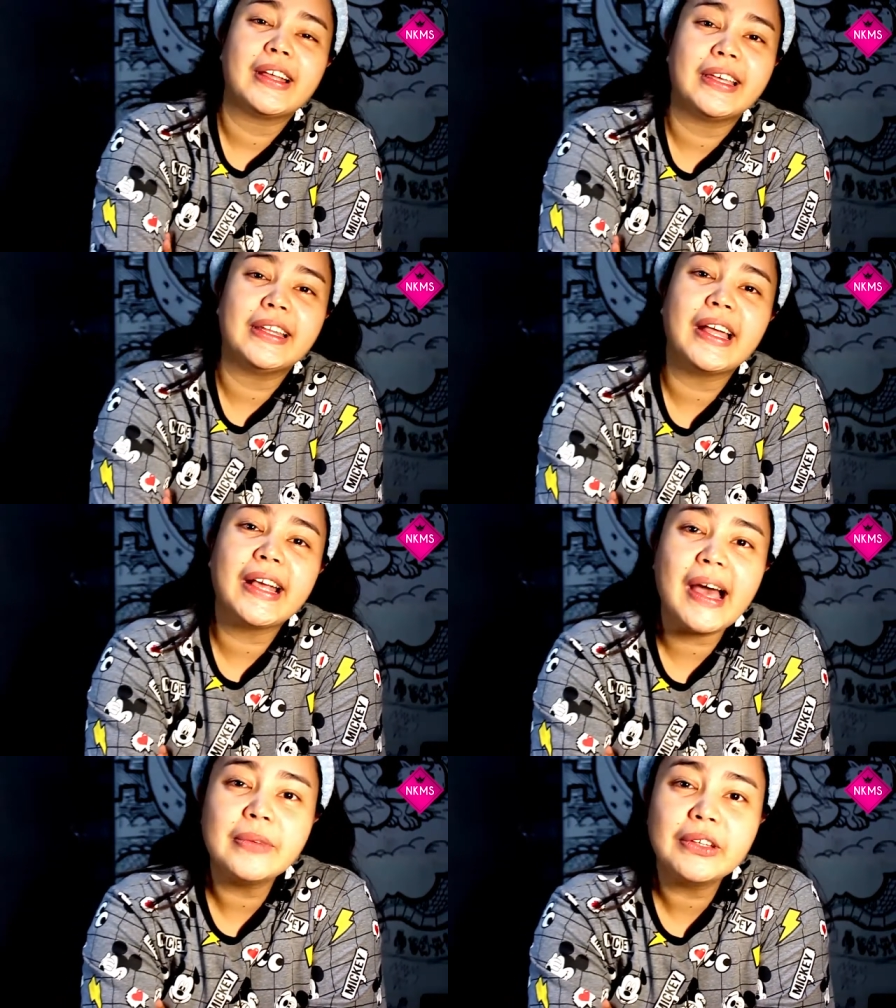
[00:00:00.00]

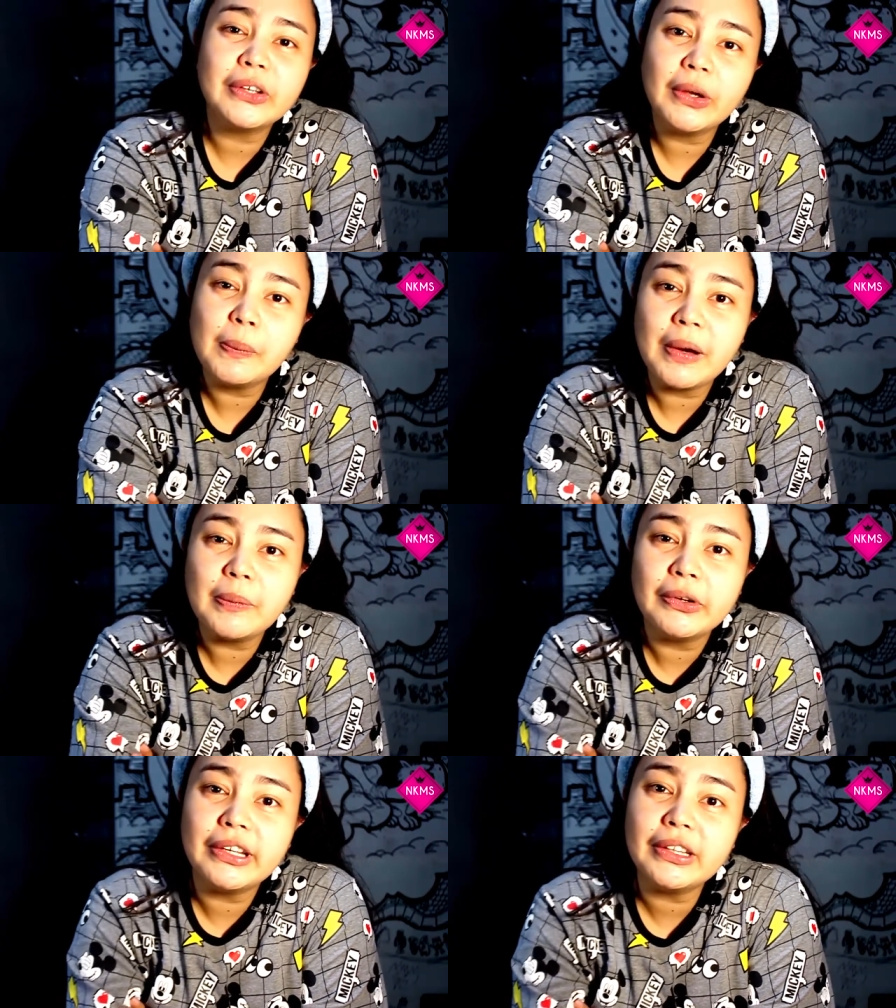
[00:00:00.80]
Ginagamit ko yung
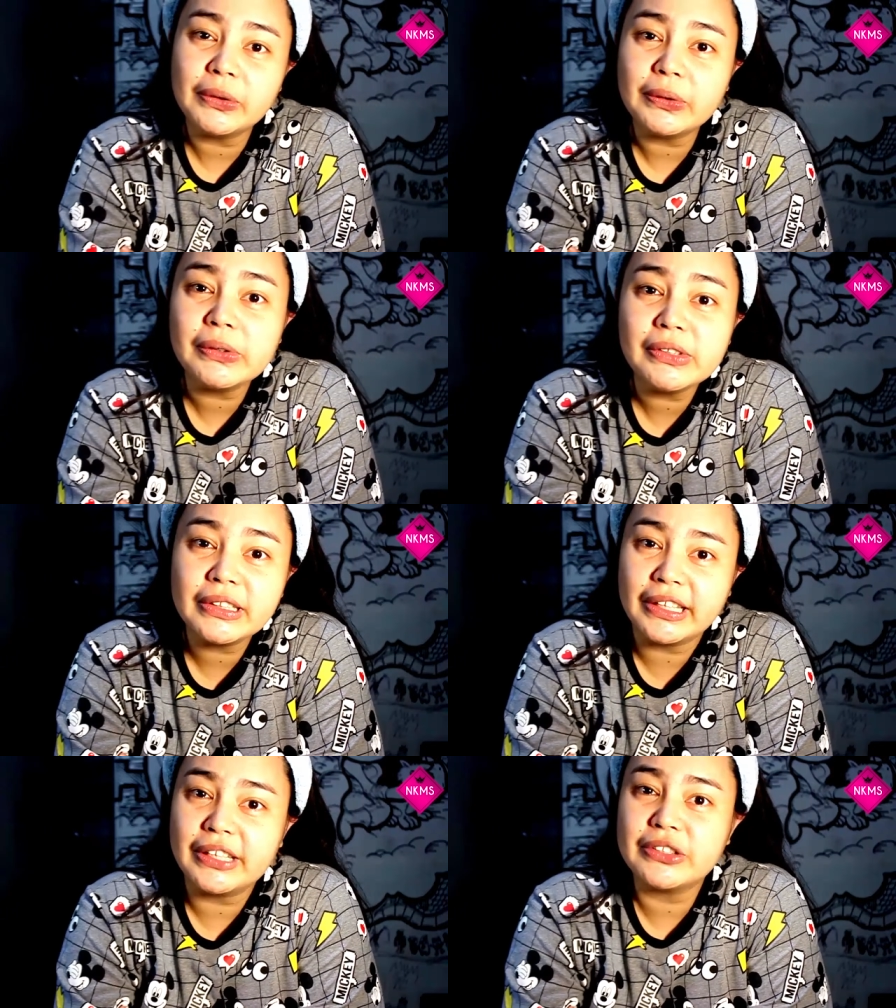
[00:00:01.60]
paborito
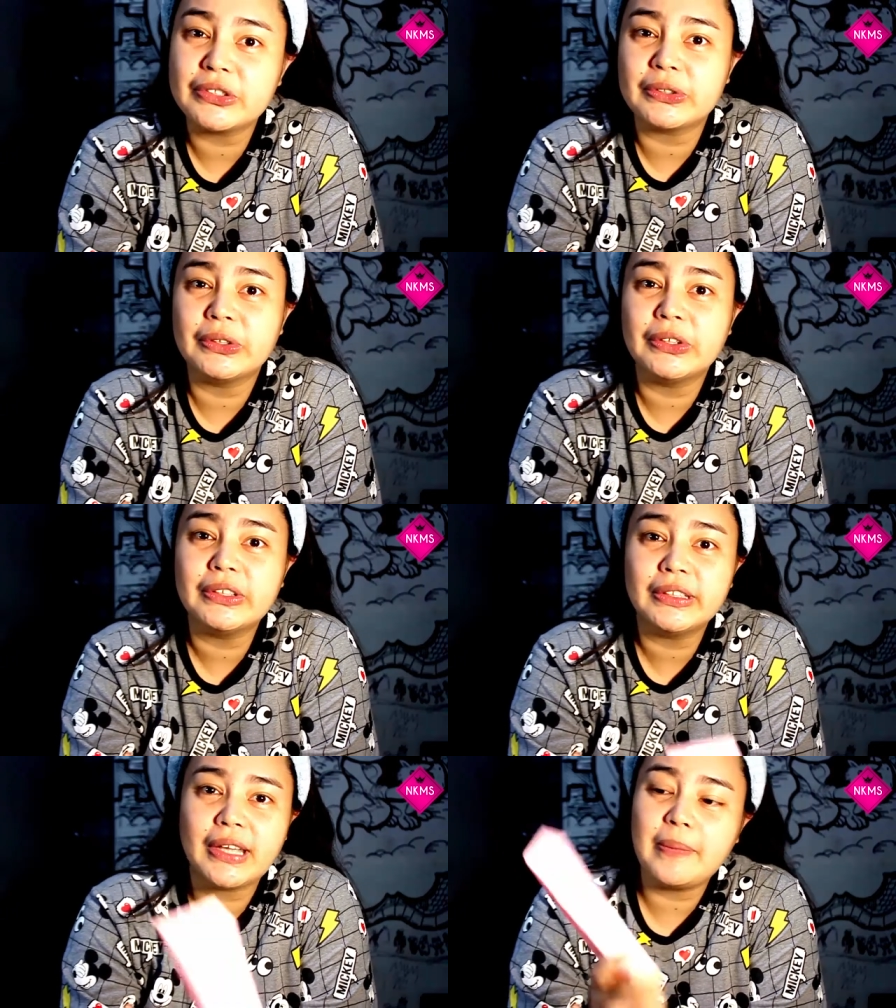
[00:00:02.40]
kong
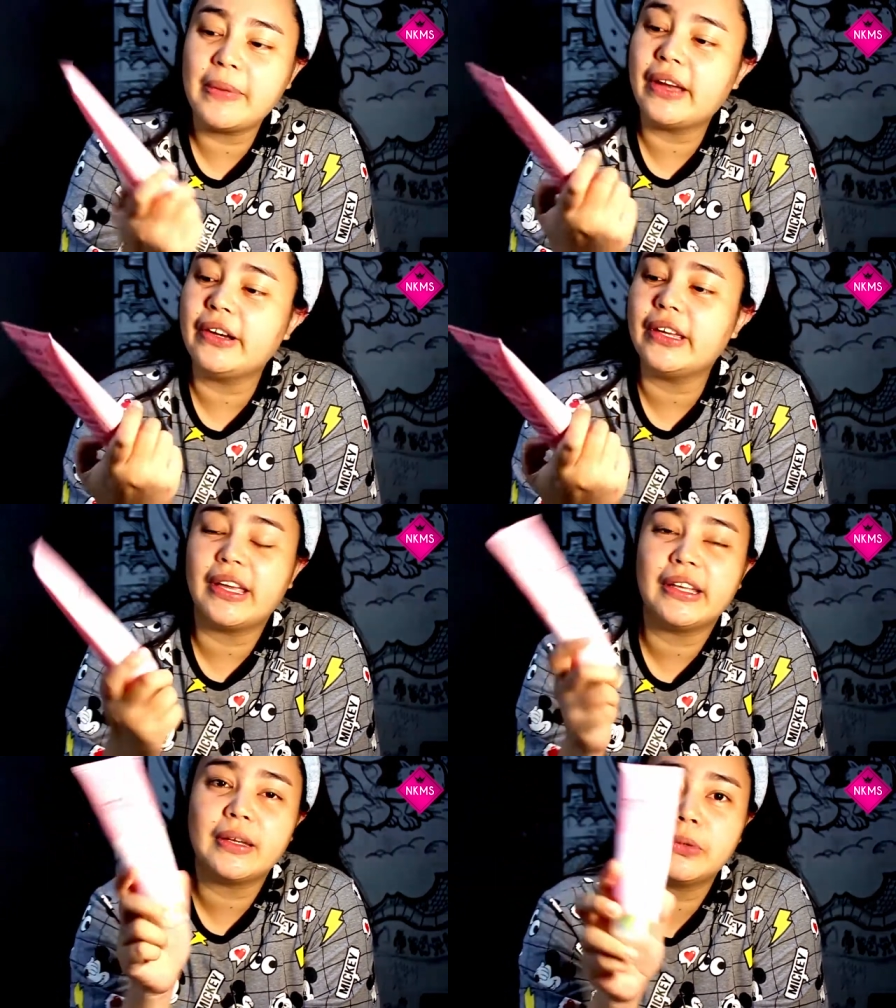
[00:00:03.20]
cleanser na Mary
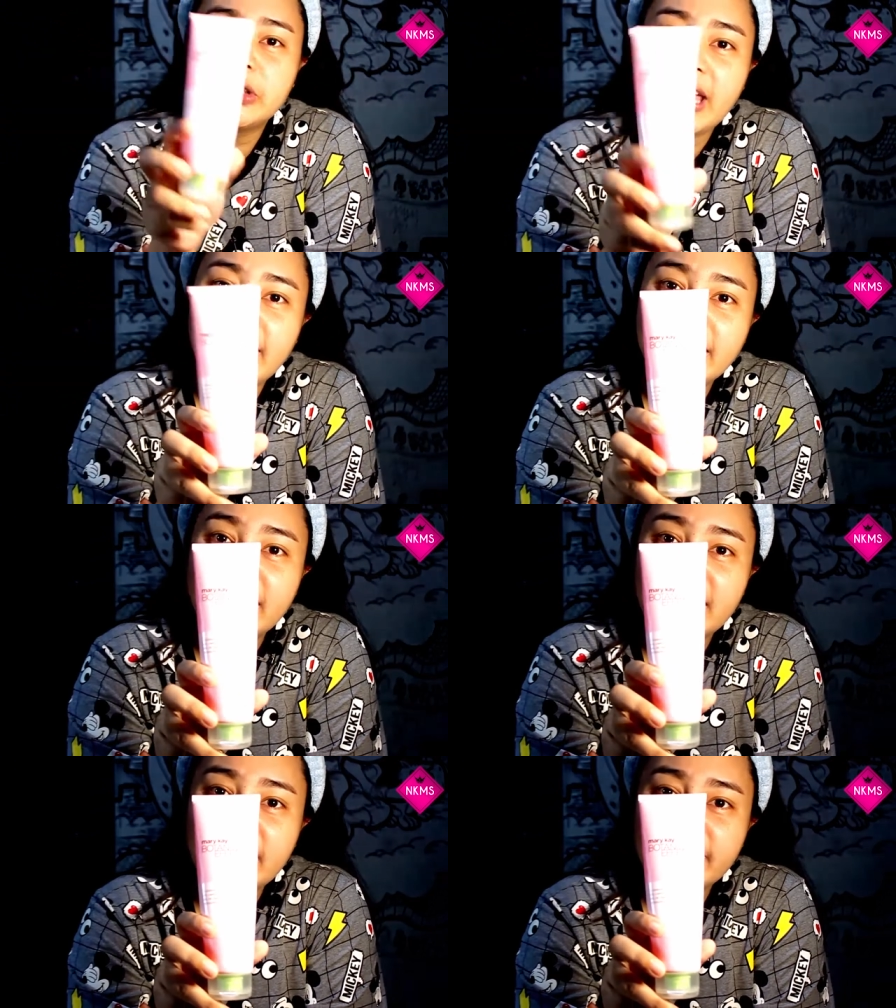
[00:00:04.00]
Kay na
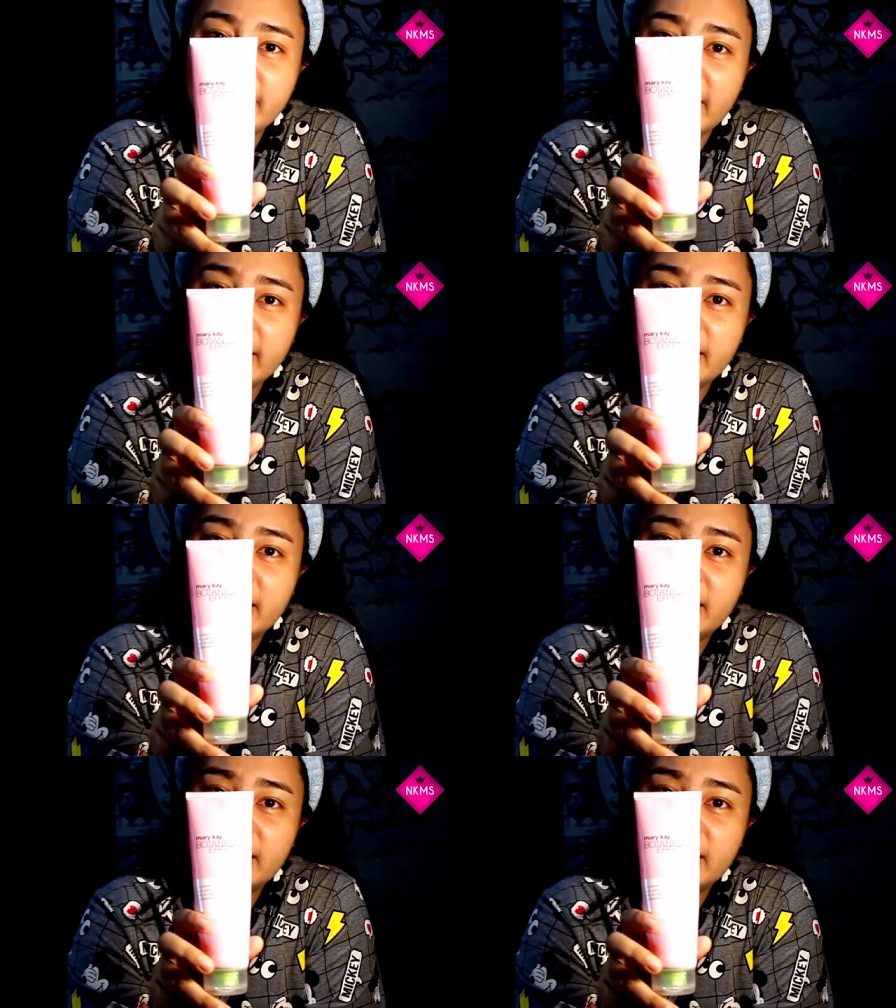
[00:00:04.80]
Botanical Effect.